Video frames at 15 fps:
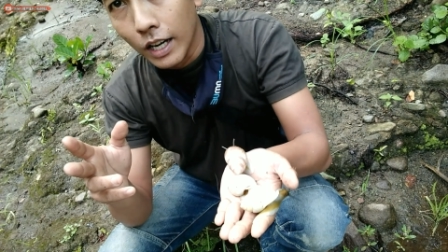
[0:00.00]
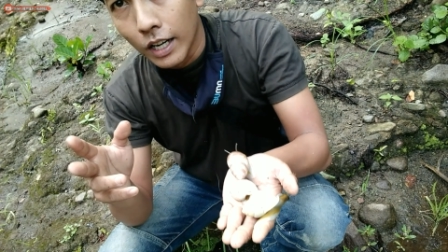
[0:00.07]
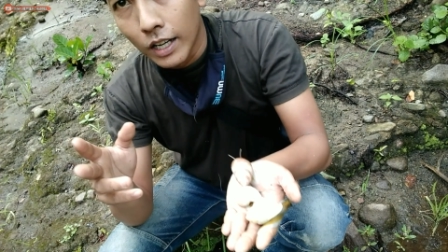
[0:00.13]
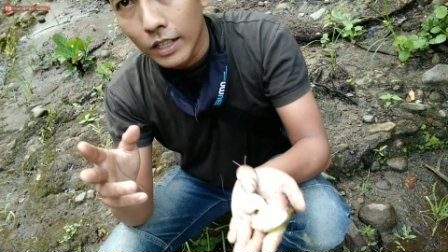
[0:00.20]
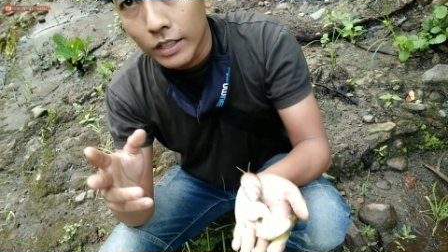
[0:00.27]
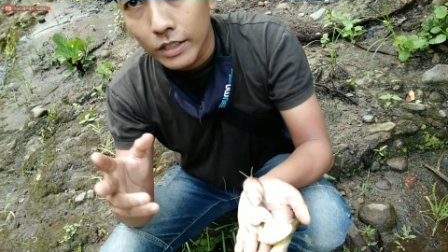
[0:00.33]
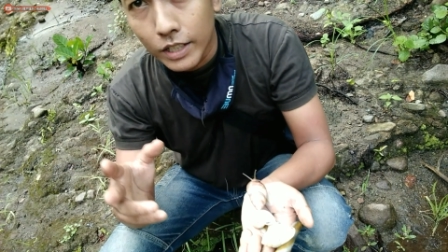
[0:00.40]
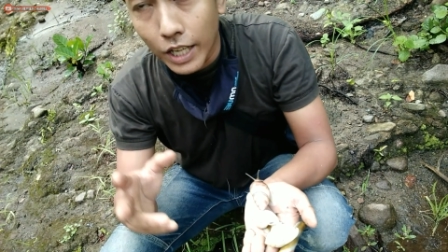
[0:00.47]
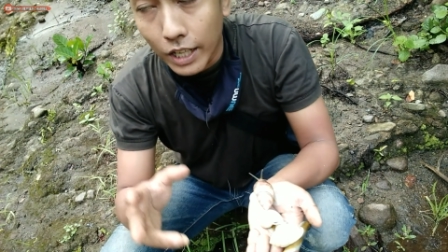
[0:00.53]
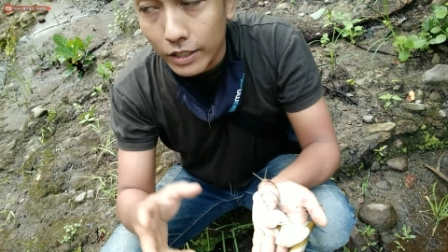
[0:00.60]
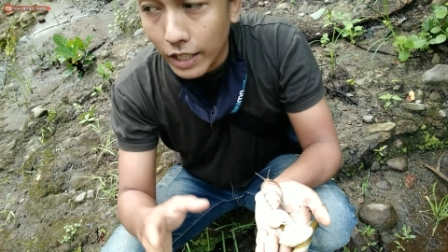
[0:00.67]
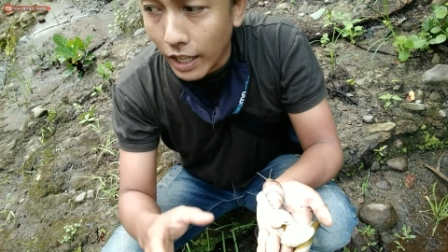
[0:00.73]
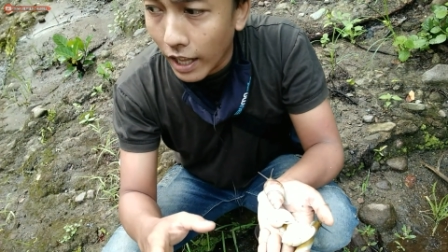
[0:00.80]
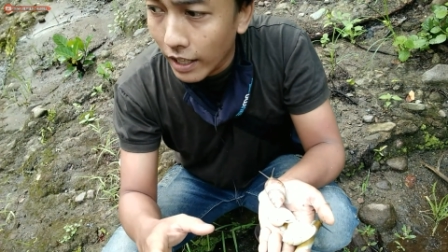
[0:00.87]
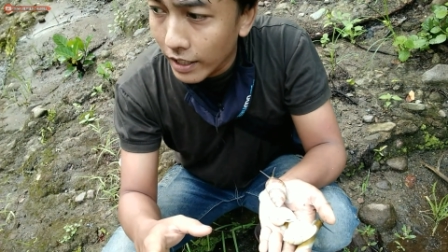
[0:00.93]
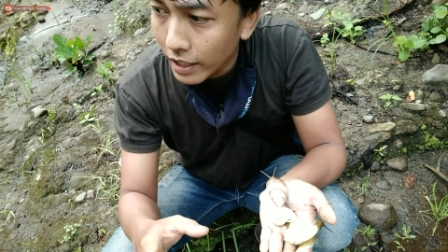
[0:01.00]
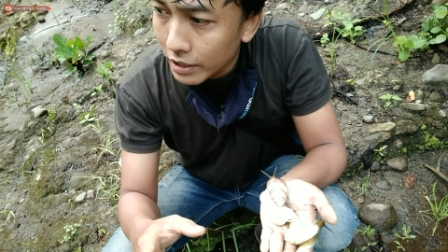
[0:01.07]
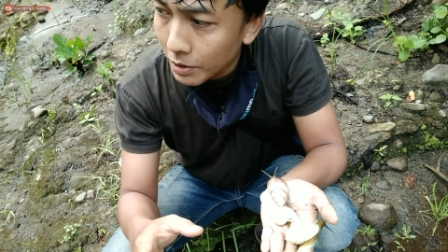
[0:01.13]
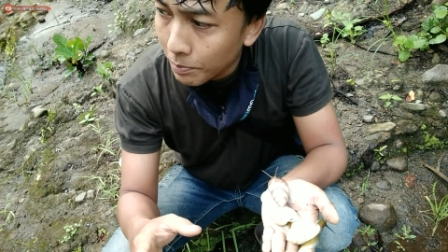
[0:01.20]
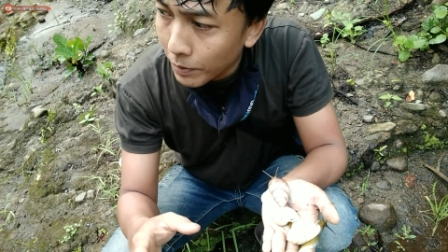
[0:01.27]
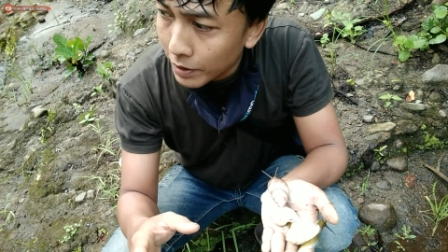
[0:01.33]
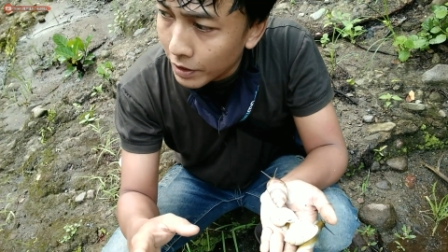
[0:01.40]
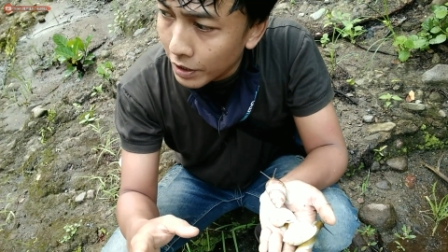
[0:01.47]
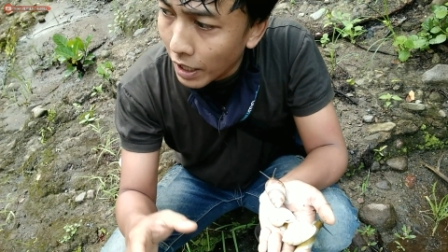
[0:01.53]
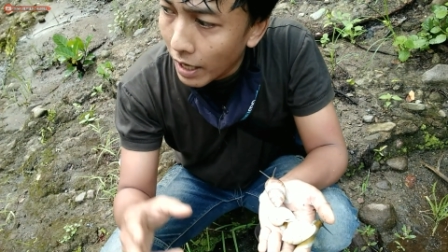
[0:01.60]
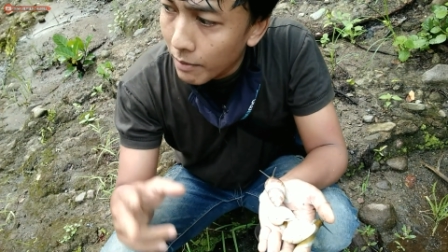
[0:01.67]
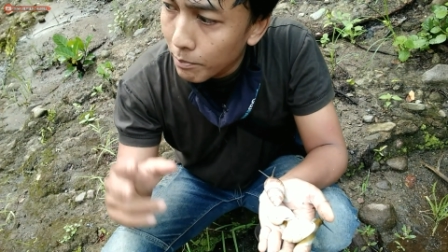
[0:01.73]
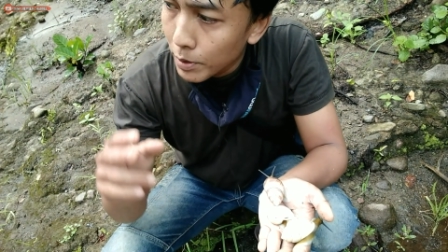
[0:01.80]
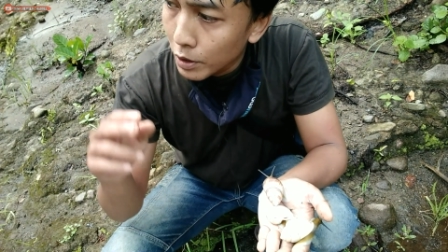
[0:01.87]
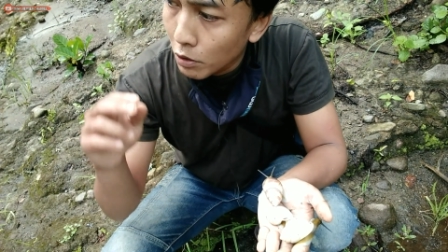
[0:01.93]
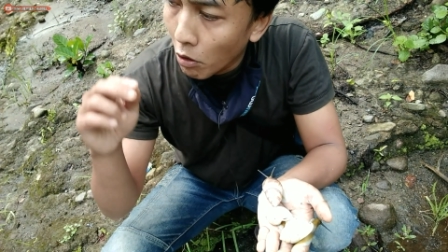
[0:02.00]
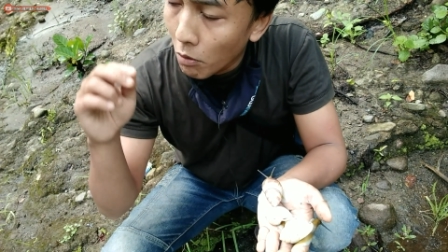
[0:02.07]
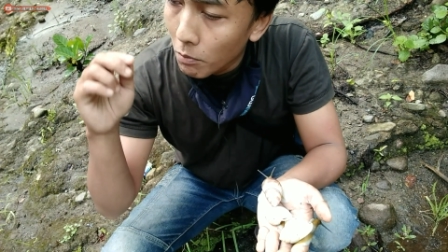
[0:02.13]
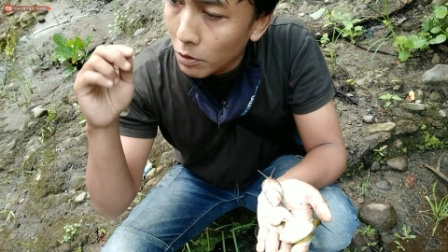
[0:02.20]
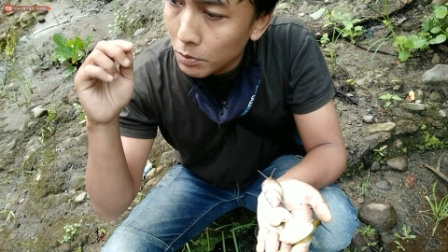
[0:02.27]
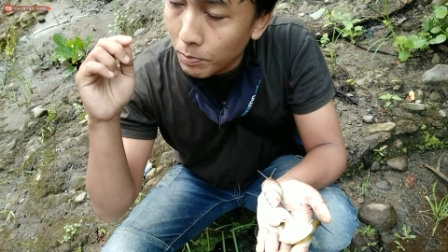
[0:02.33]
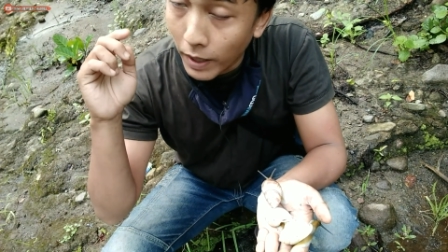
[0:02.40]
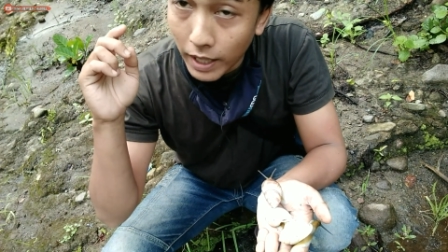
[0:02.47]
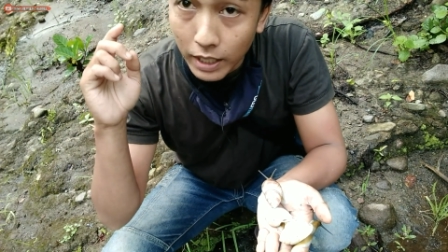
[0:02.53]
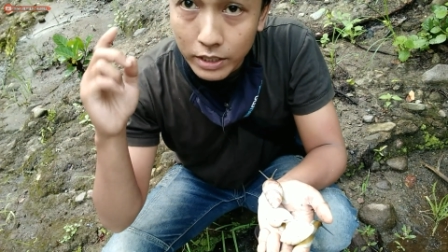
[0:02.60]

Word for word: Uh, di antaranya seperti Amphidromus